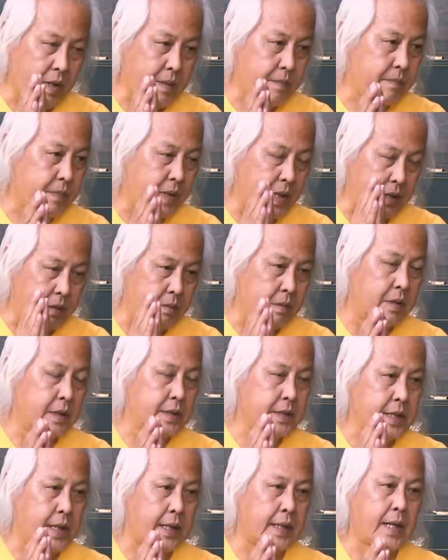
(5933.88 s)
วันเปิดผม
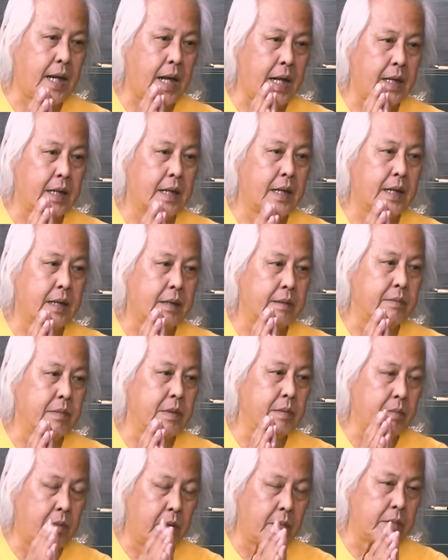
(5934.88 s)
ก็จัดการให้
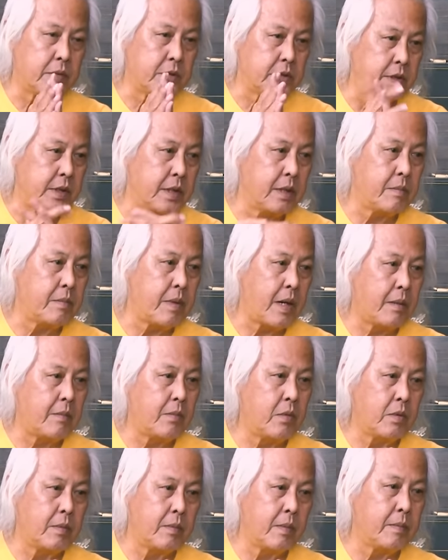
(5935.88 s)
มีมอมบุษณีปรา
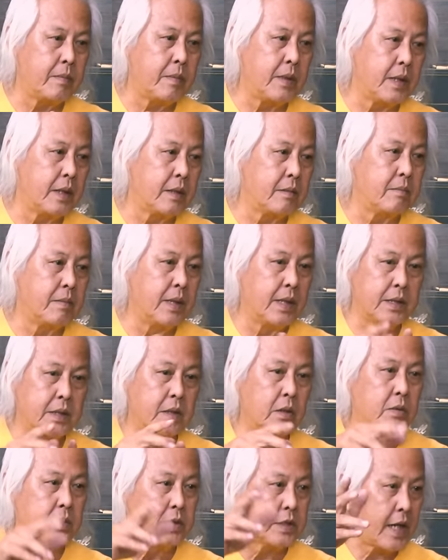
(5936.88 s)
โมทมาเปิดเบิร์ด
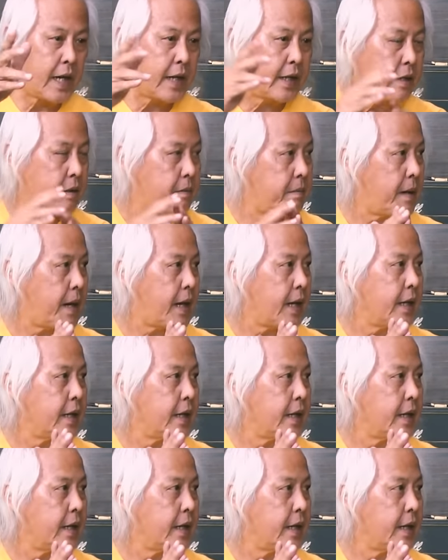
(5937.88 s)
ธงชัยก็ไป